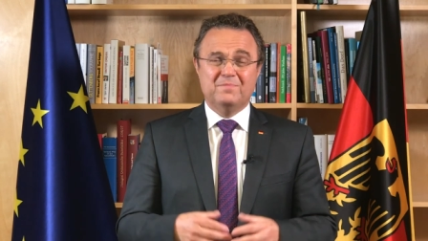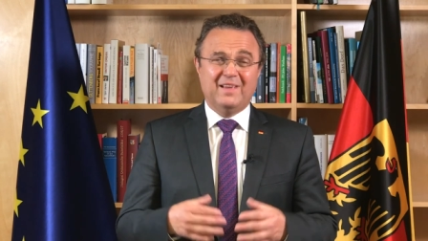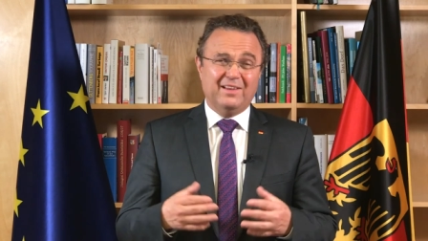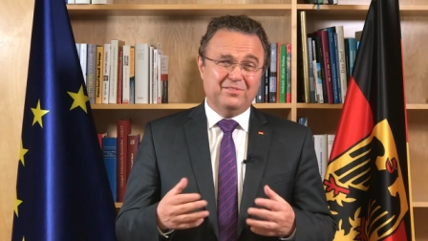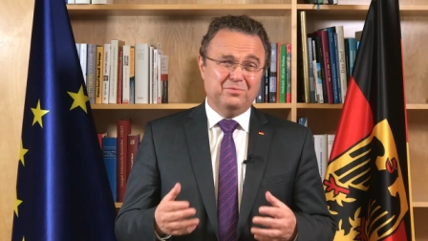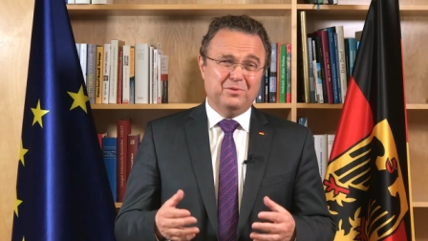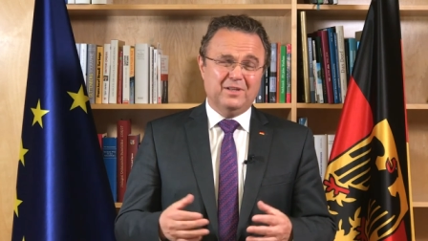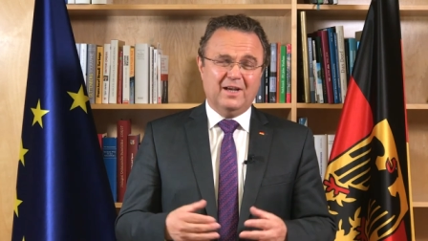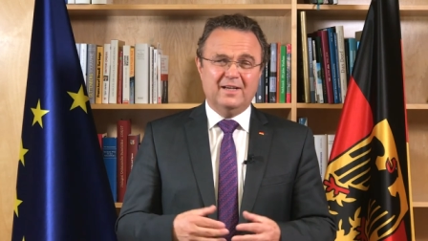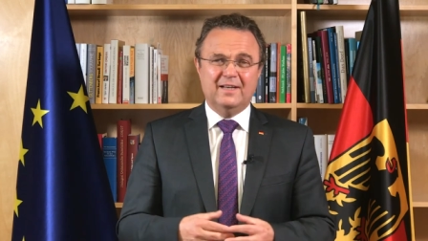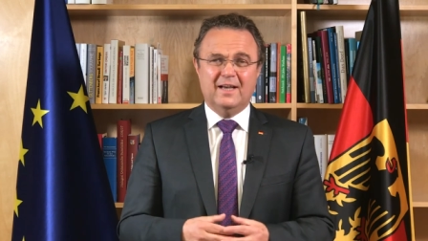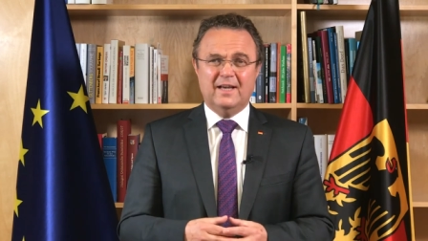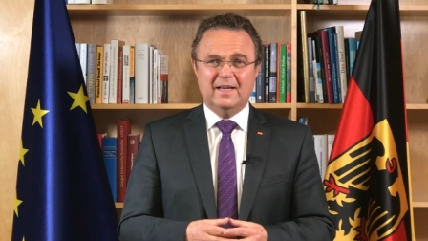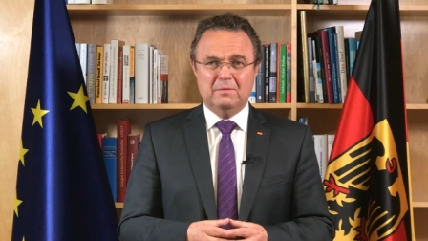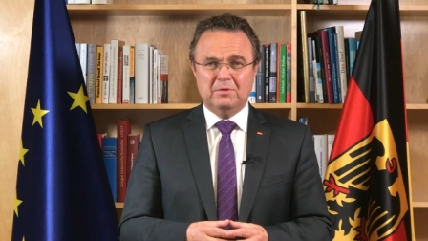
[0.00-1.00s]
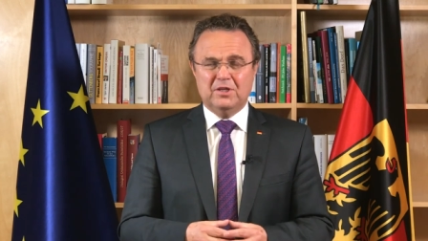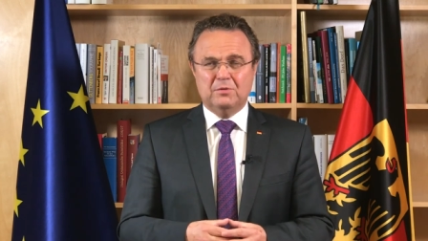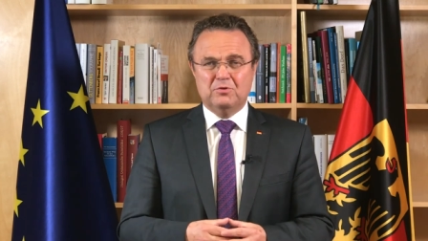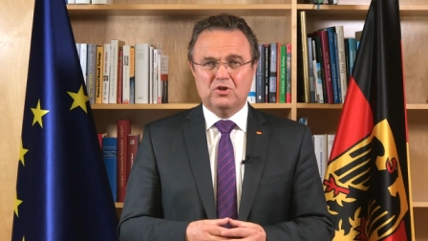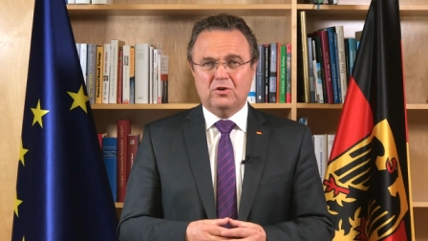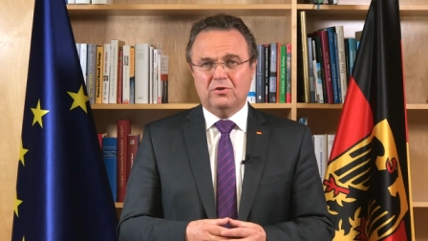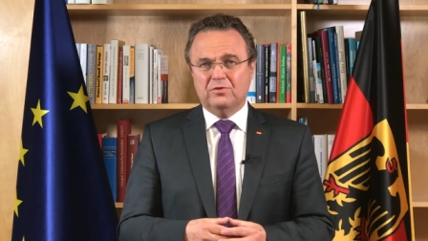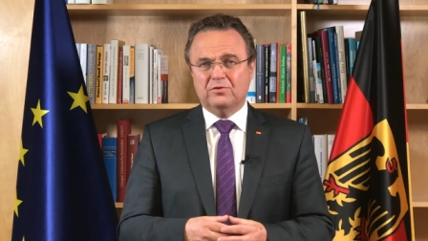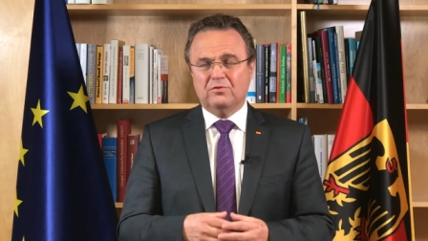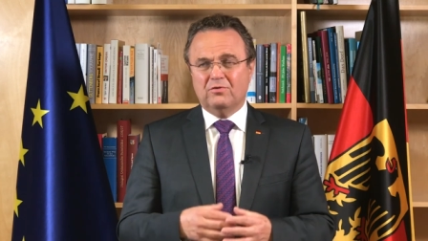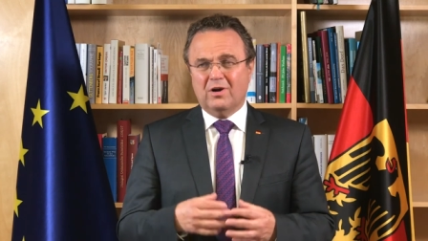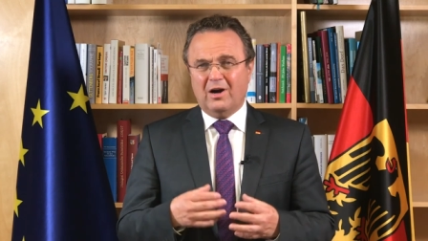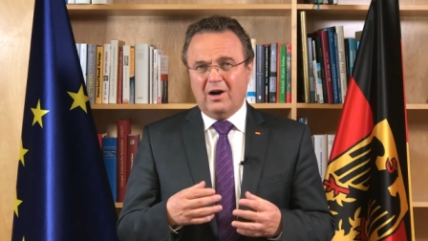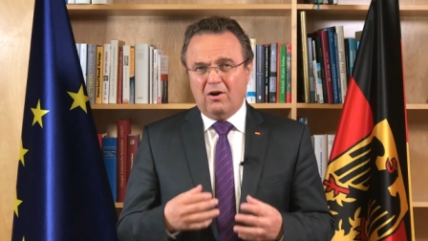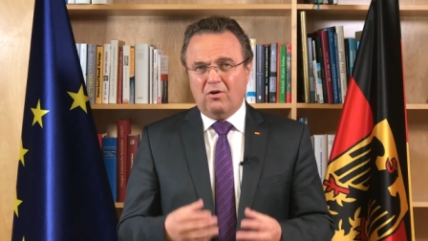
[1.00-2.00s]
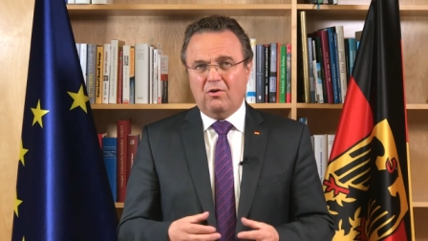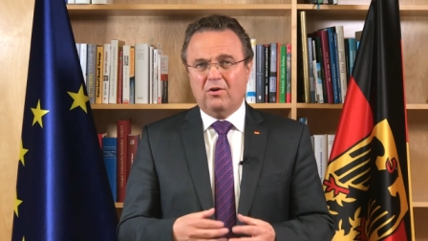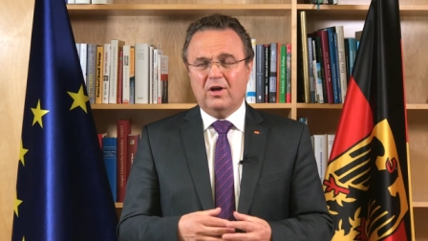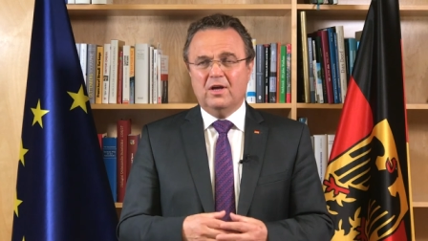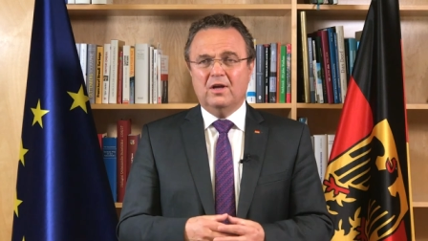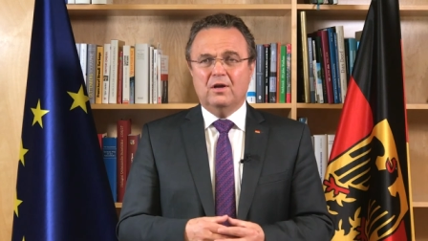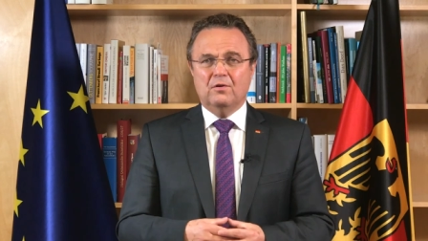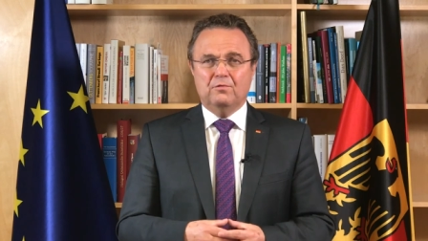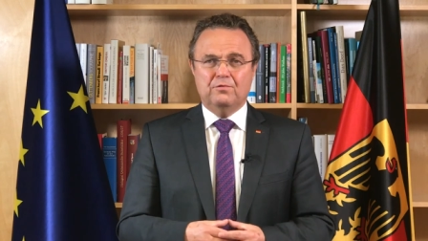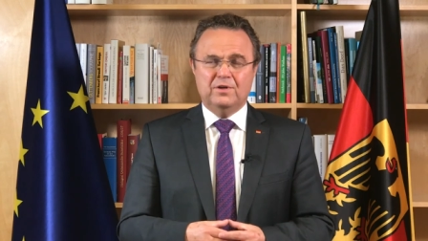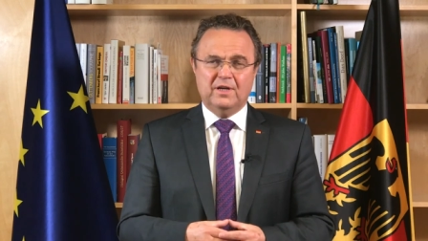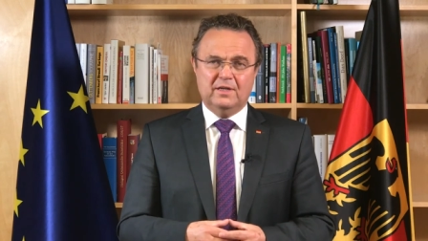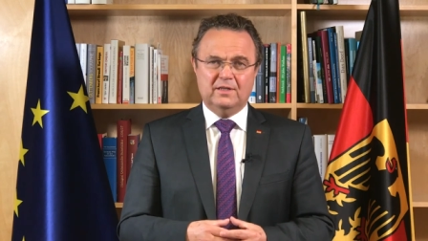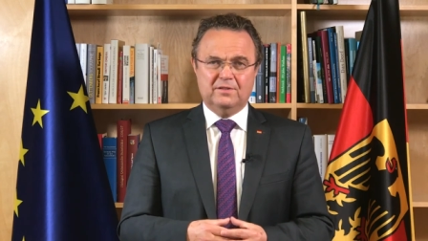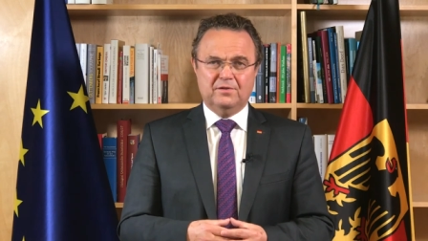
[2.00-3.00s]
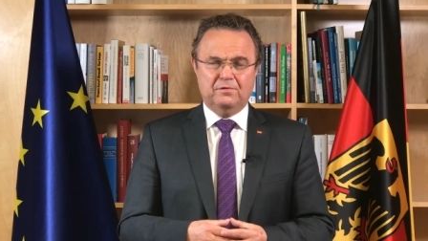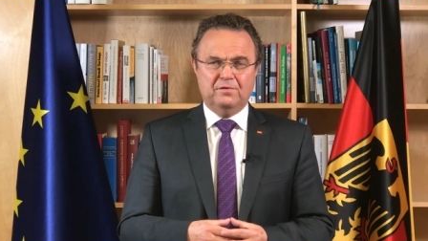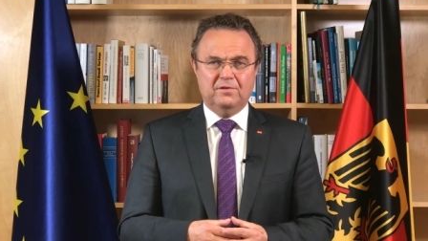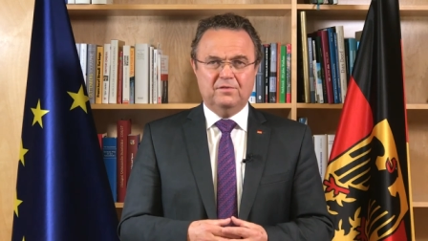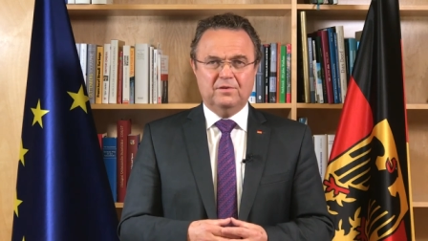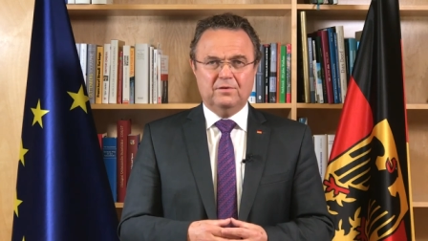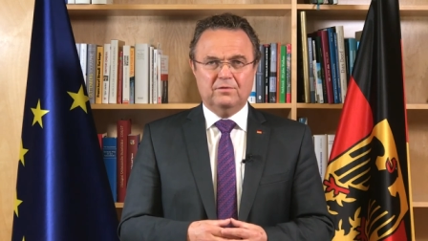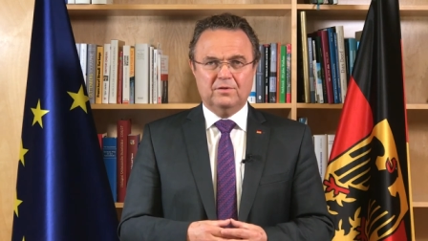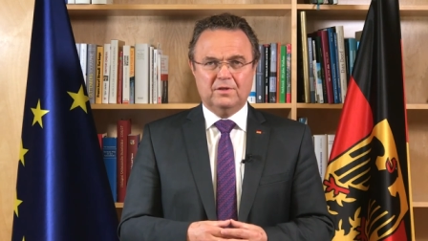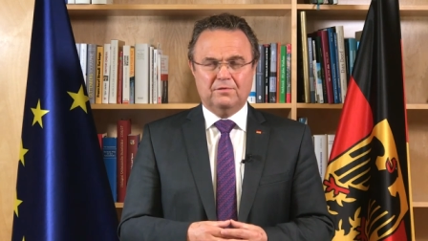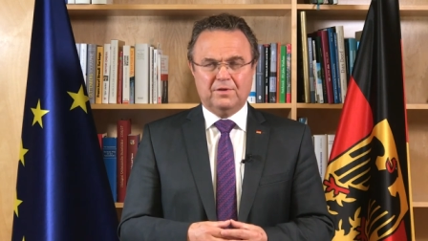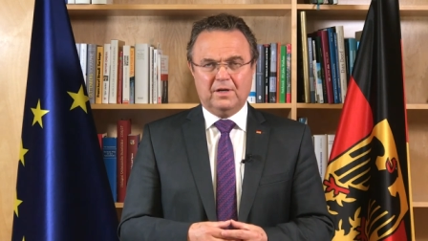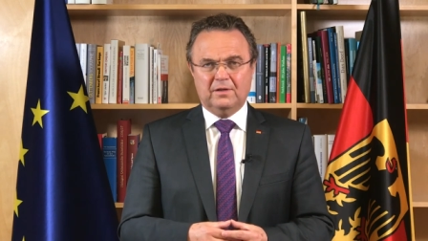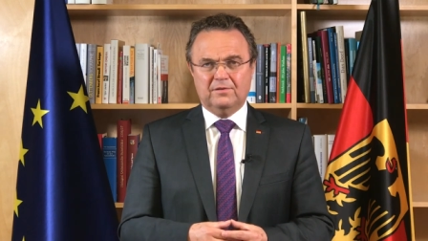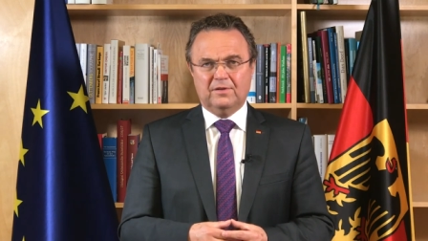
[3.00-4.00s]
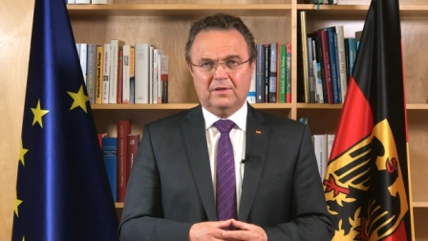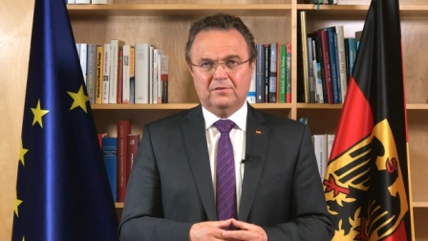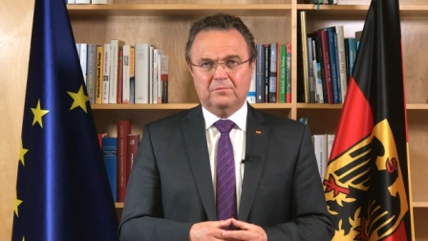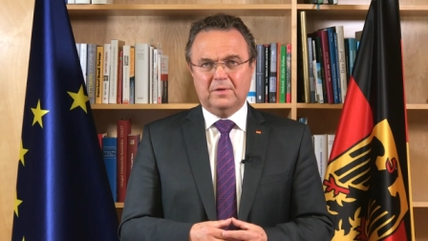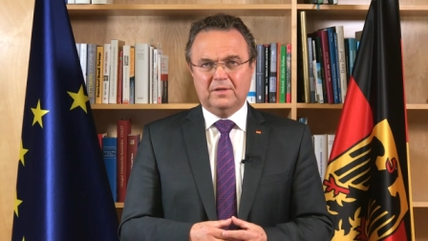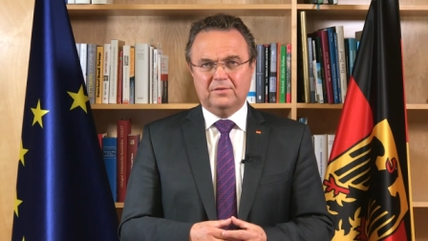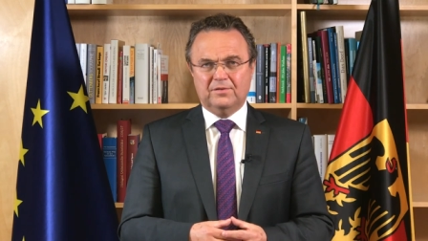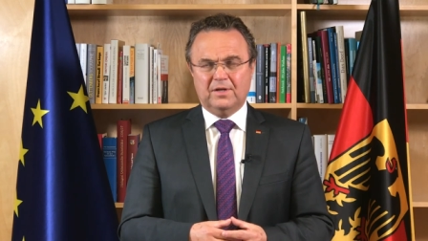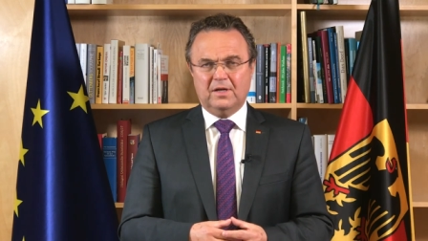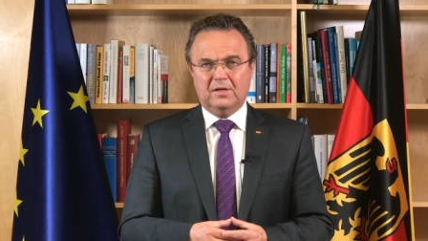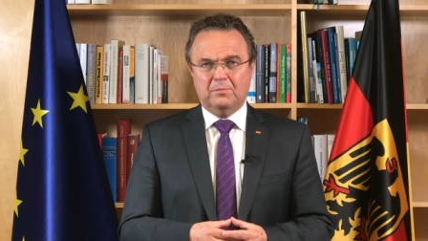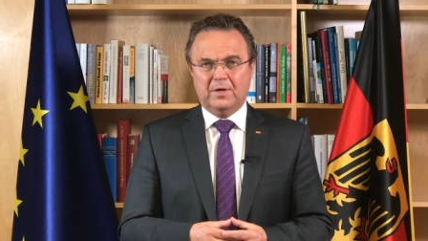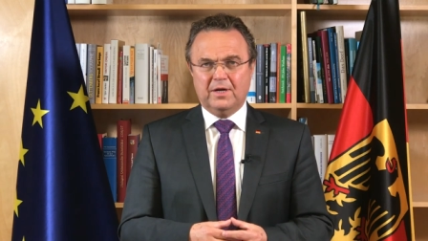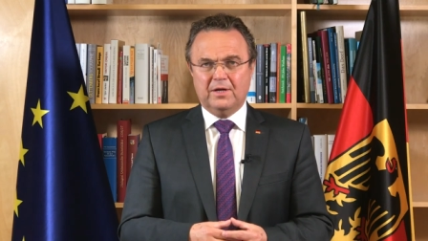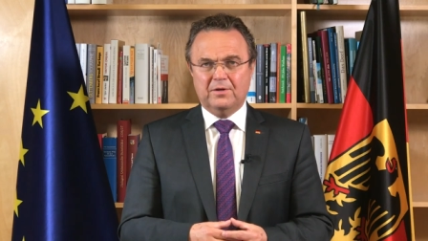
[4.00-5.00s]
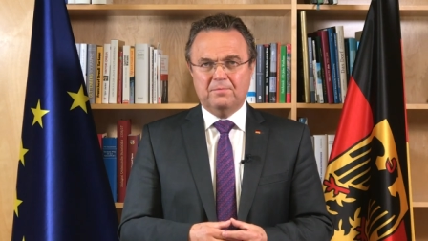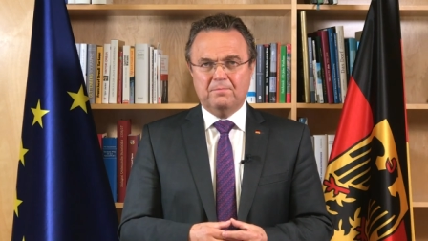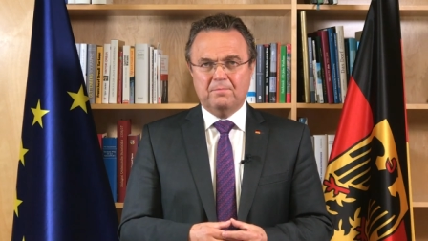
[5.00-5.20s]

das wird eine erhebliche Beschleunigung auch für die Elektrifizierung der Franken-Sachsen-Magistrale bringen.